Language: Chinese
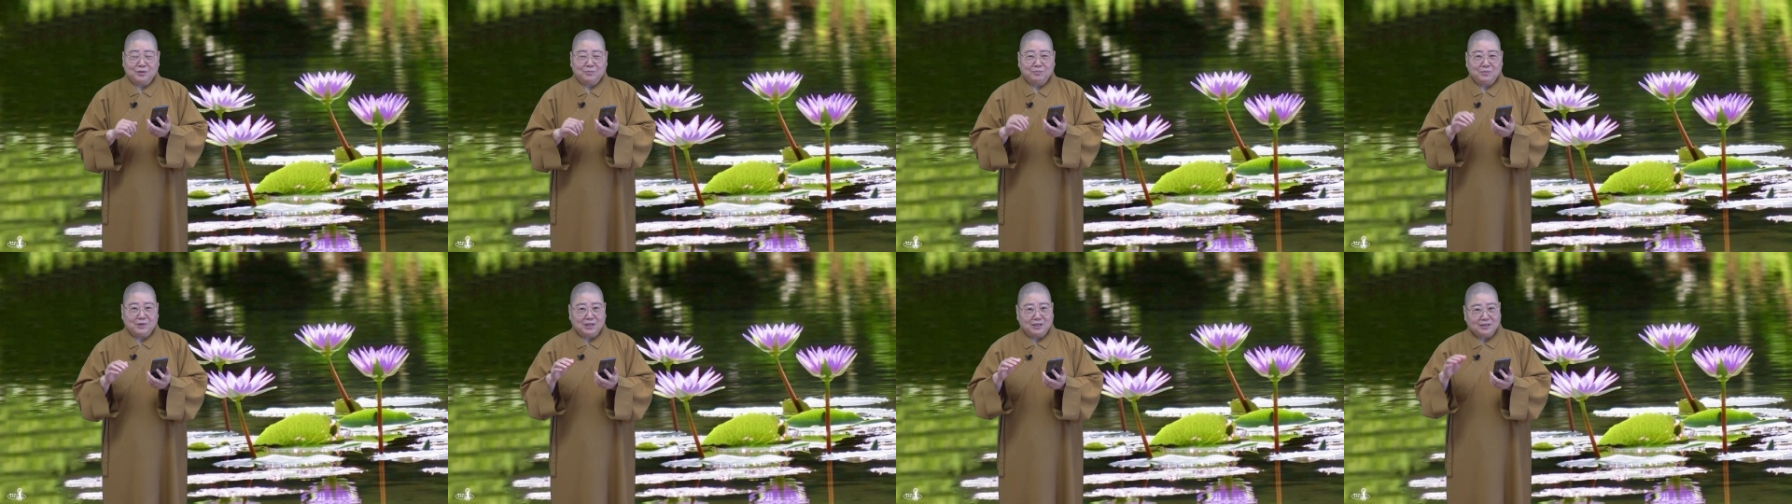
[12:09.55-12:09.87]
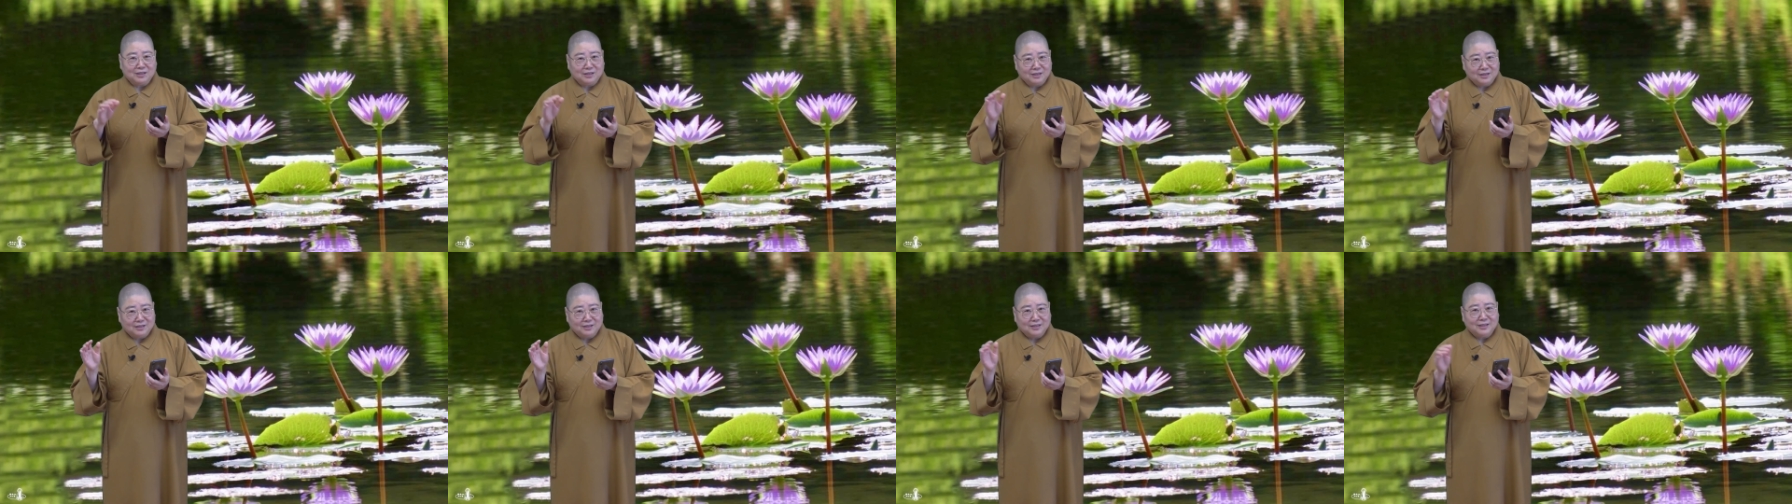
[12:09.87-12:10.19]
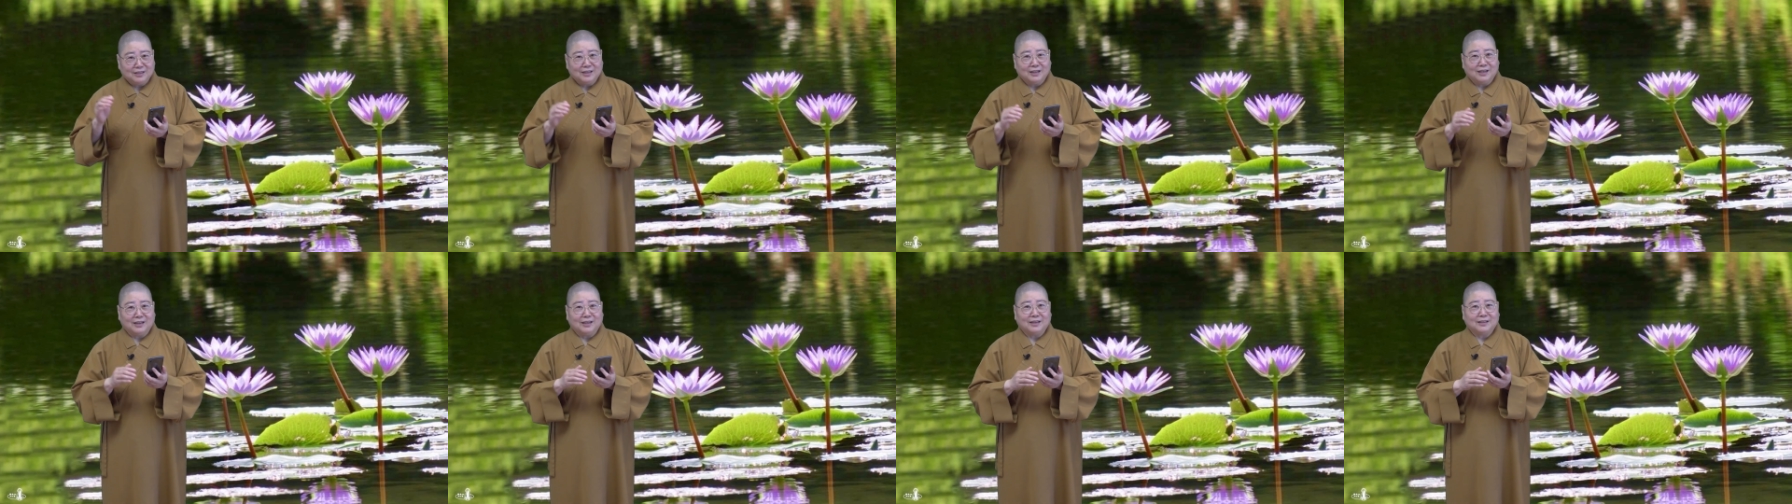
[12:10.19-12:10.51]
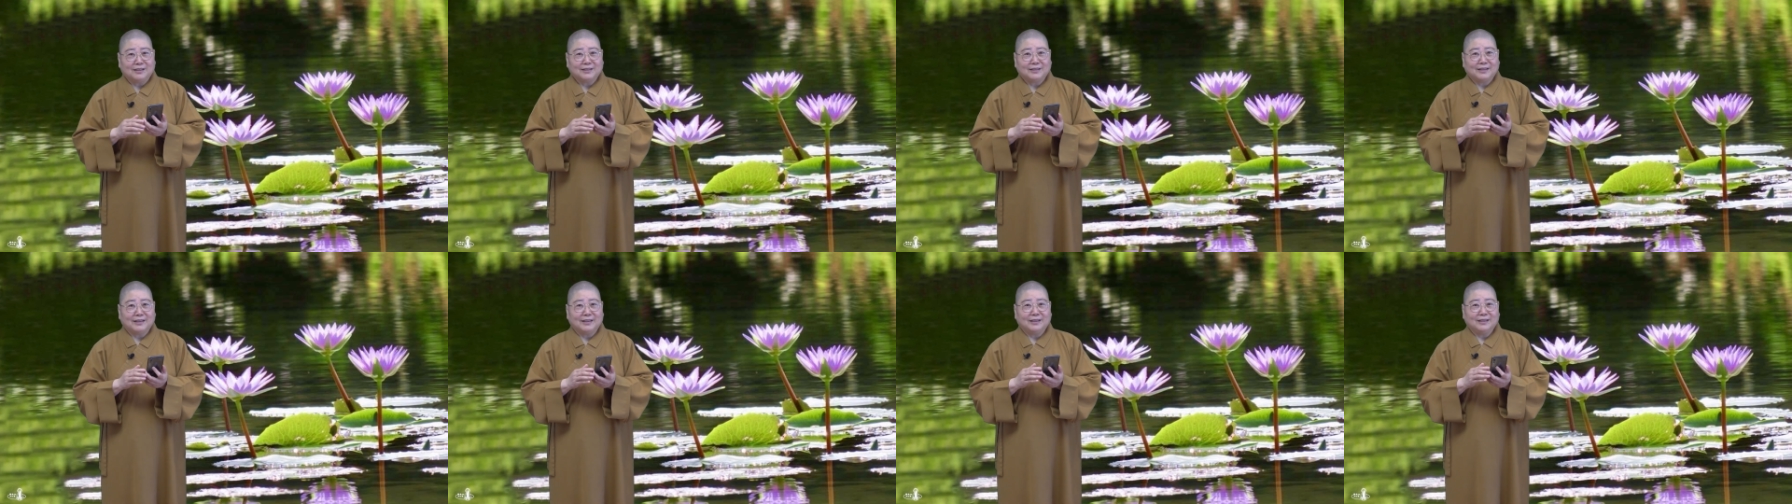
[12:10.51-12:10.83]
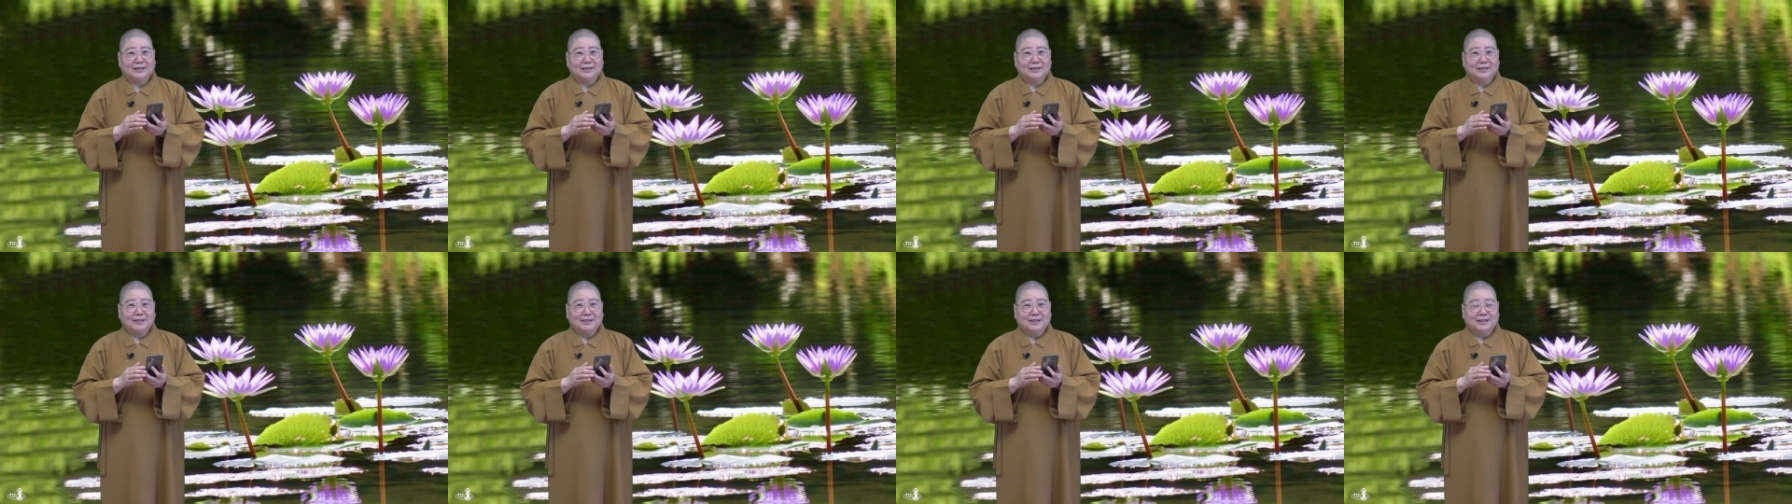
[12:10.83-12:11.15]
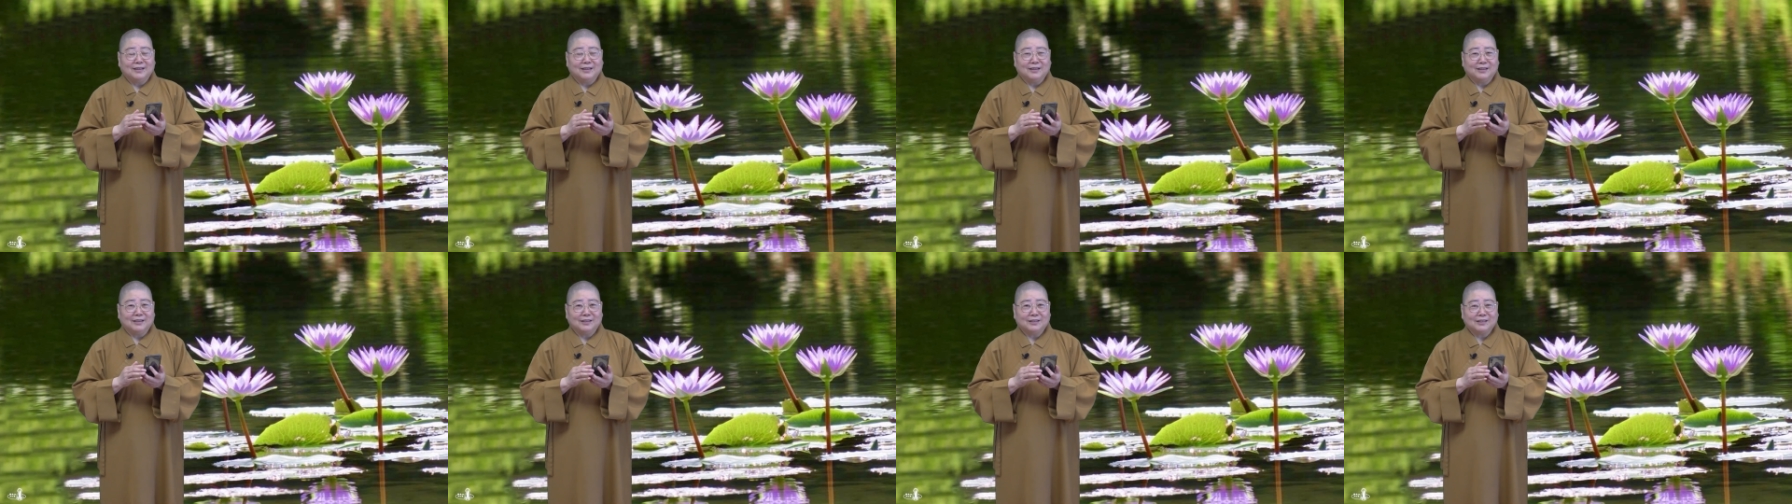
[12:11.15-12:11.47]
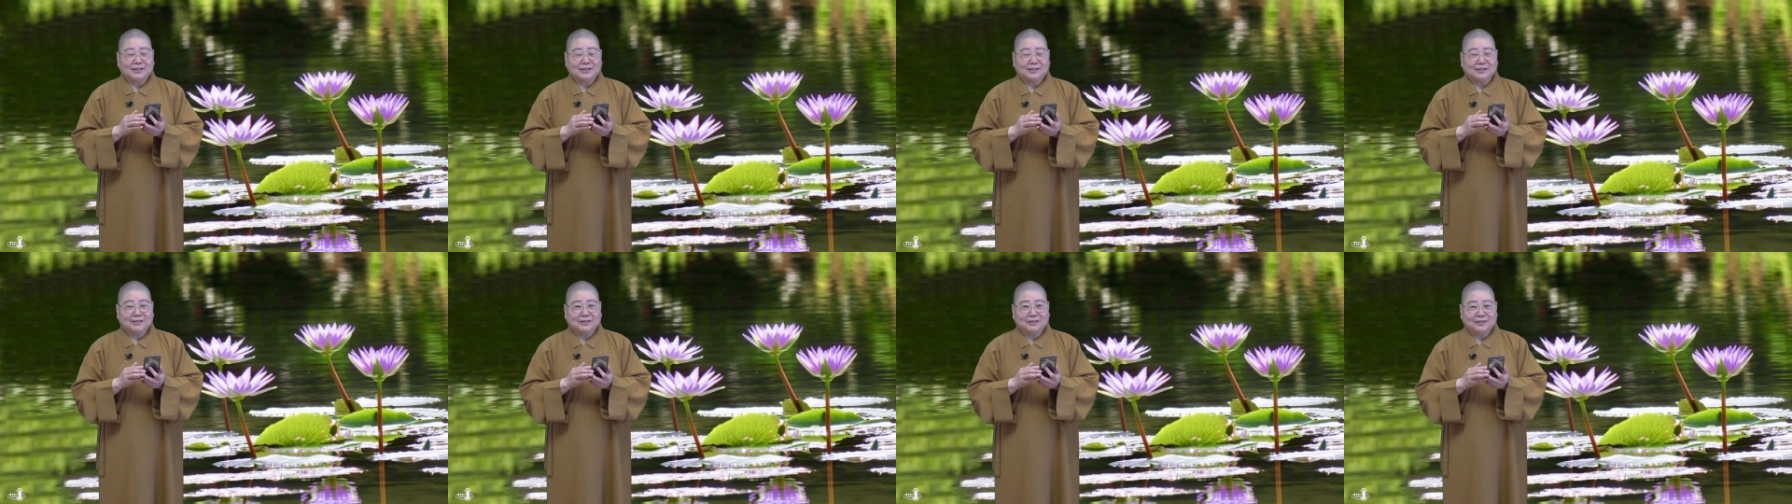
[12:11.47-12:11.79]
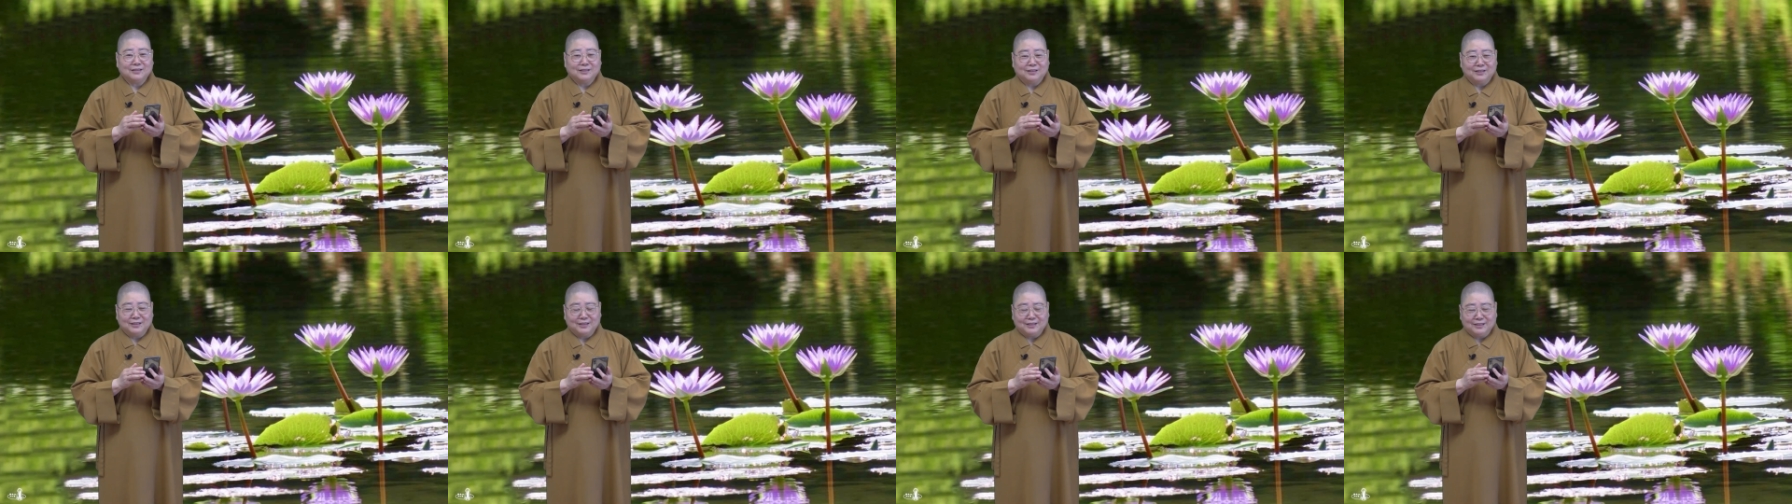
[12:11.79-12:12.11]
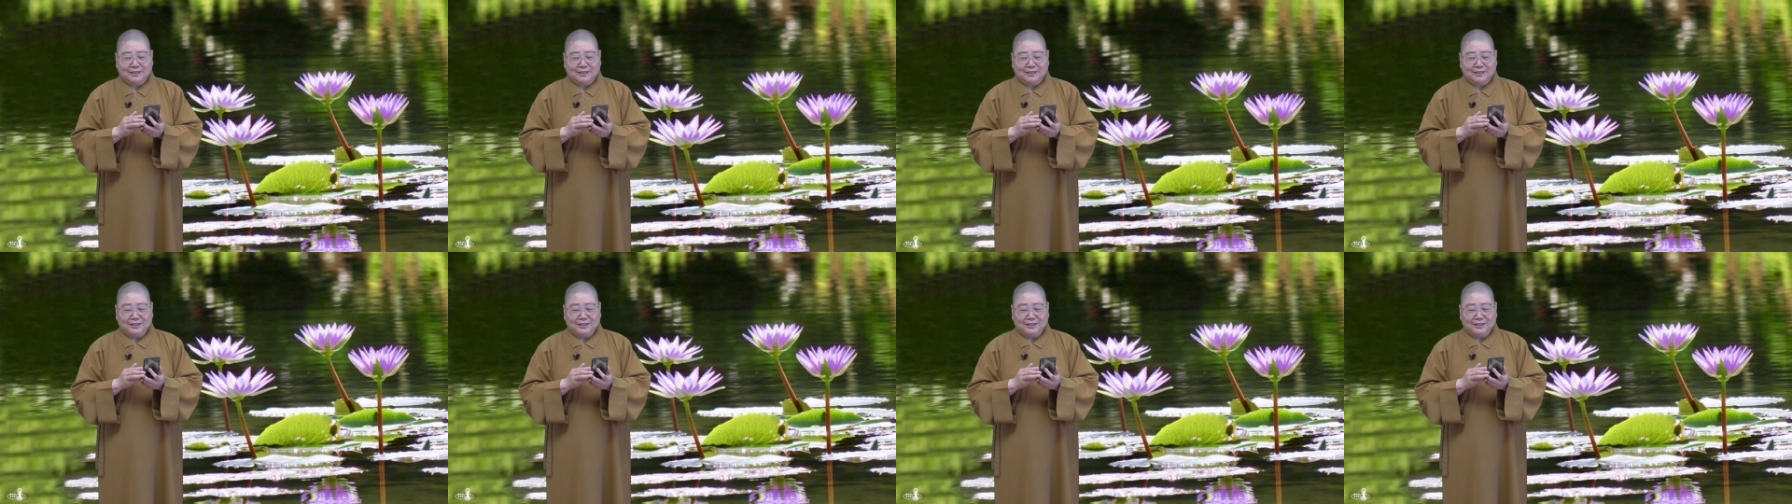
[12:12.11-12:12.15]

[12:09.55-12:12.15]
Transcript: 免得啊给呃这个